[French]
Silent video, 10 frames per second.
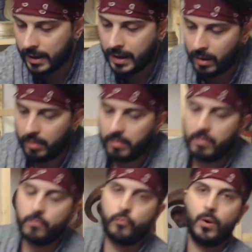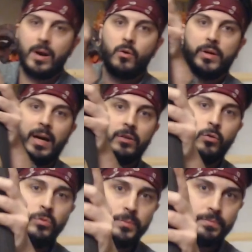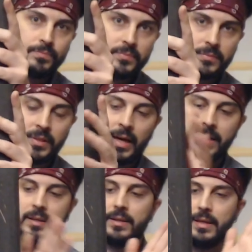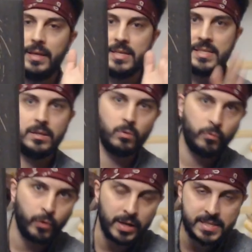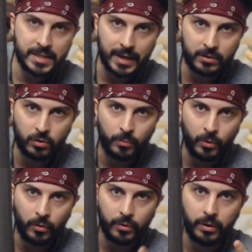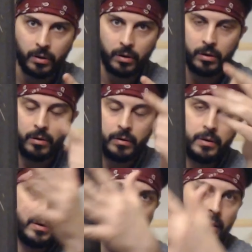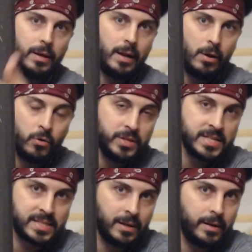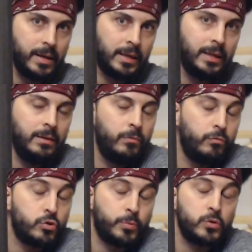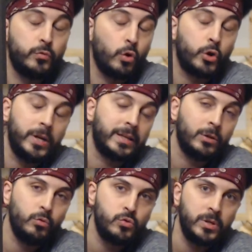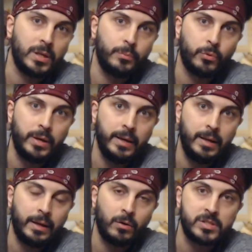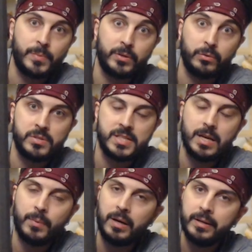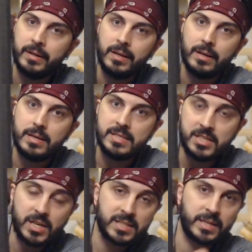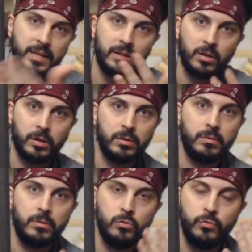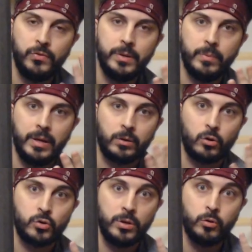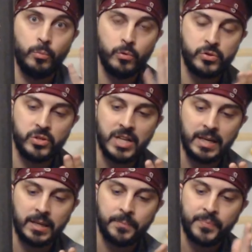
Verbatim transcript: Alors, voilà le carton. Tac. Ici on voit directement euh, le dessin, et qui, je pense, vous reconnaîtrez tout de suite hein, pour les, les, grands amateurs de cinéma. C'est Jack Skellington du film L'étrange Noël de Monsieur Jack.